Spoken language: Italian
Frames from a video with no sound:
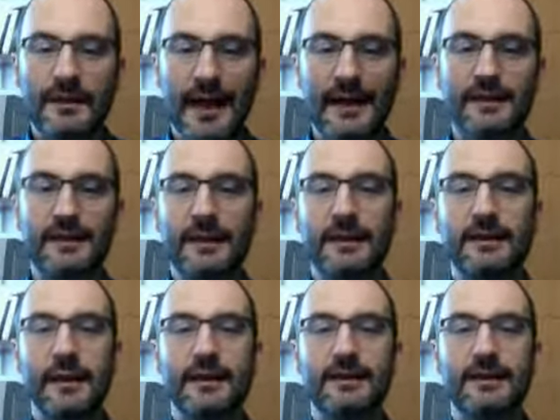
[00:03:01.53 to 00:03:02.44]
tante,
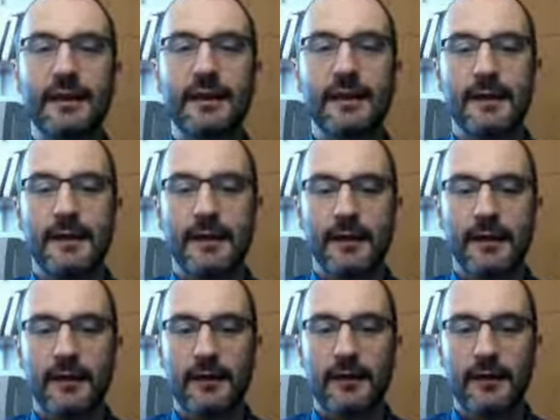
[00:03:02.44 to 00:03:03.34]
tante
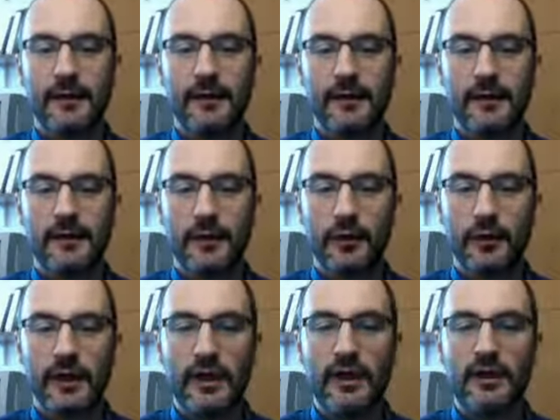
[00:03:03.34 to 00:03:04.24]
eh,
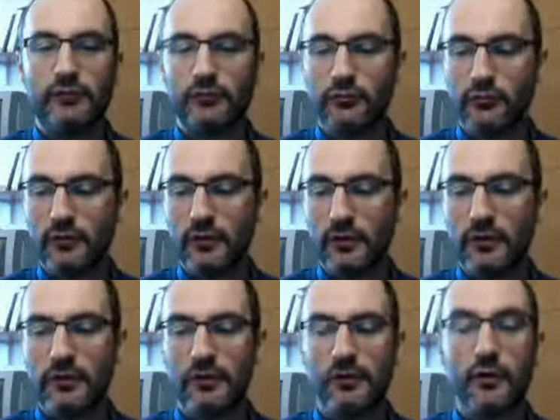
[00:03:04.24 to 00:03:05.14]
teorie su
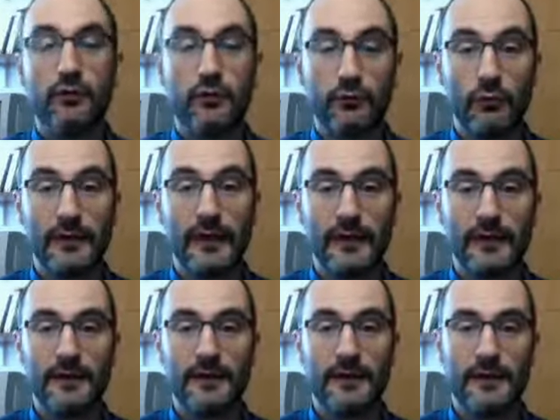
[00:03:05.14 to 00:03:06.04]
eh, cosa vuol dire
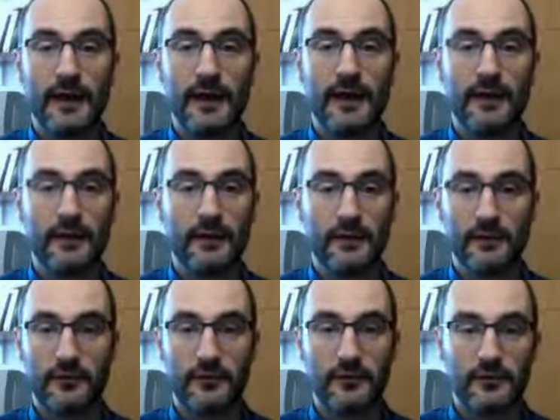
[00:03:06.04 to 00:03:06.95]
identità e eh,
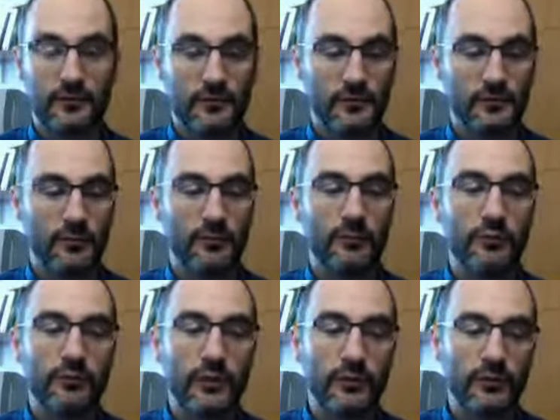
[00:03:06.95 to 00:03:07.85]
non, non
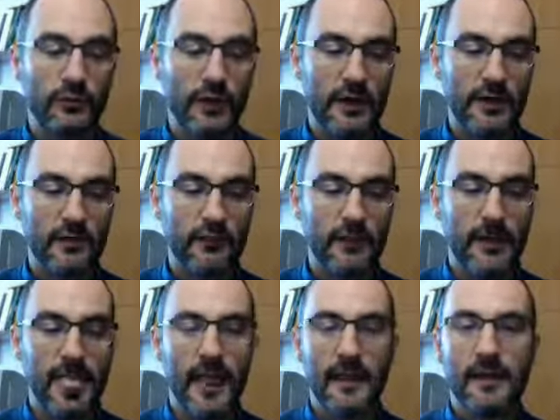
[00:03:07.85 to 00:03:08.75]
possiamo toccarle qui.
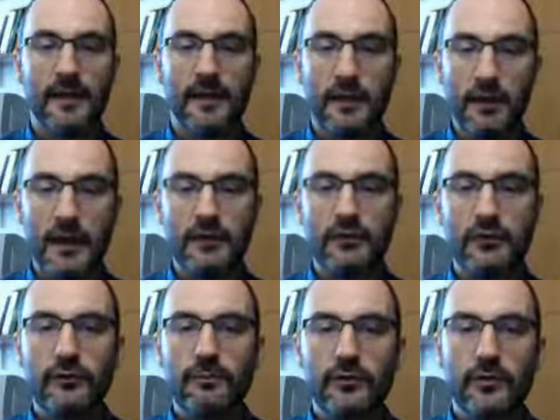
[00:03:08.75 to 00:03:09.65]
Da un
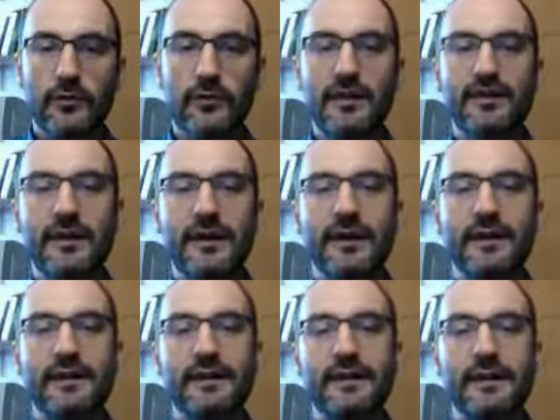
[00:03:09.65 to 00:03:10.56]
lato possiamo pensare che
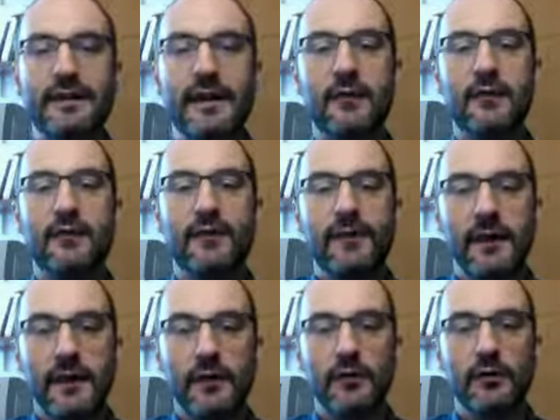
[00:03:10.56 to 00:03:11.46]
l'identità è un
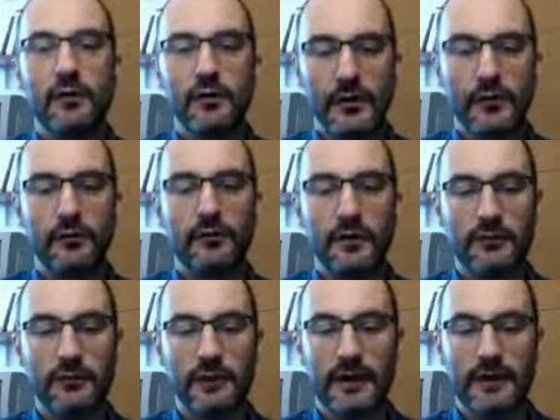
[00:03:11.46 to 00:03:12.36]
filo di
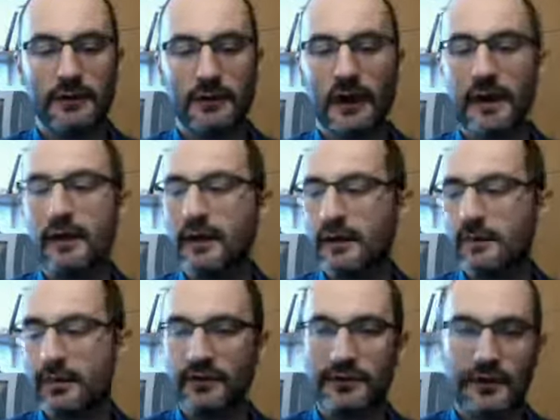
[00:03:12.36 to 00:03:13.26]
continuità tra il
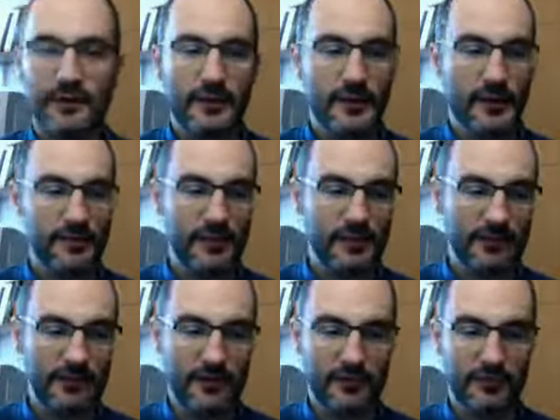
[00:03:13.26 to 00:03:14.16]
presente e il
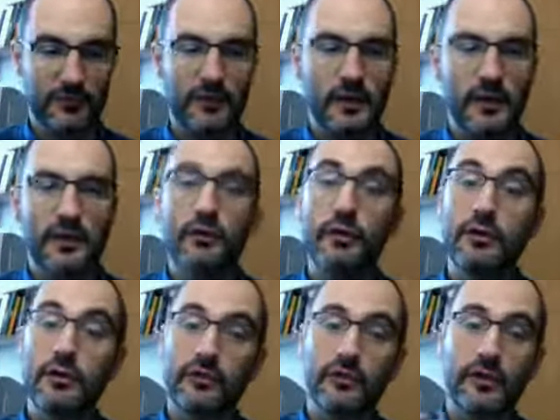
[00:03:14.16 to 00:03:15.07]
passato, in cui
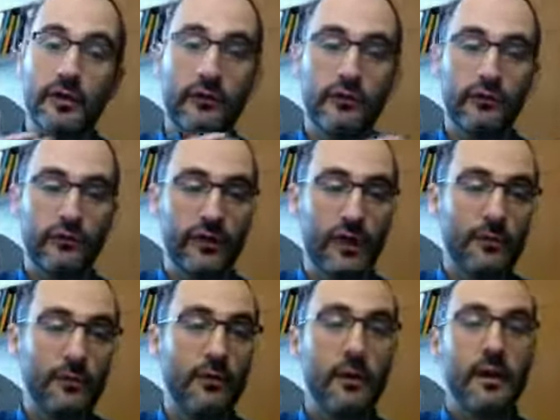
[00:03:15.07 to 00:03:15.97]
noi ci
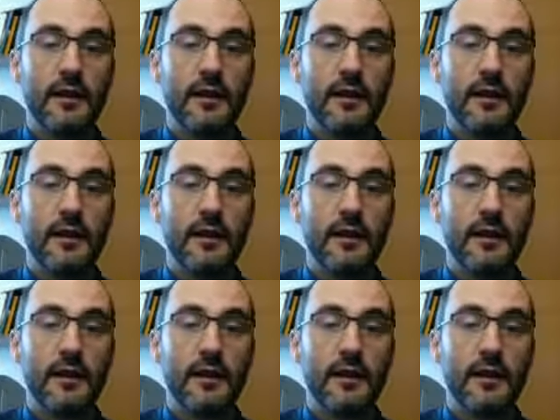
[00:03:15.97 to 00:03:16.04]
riconosciamo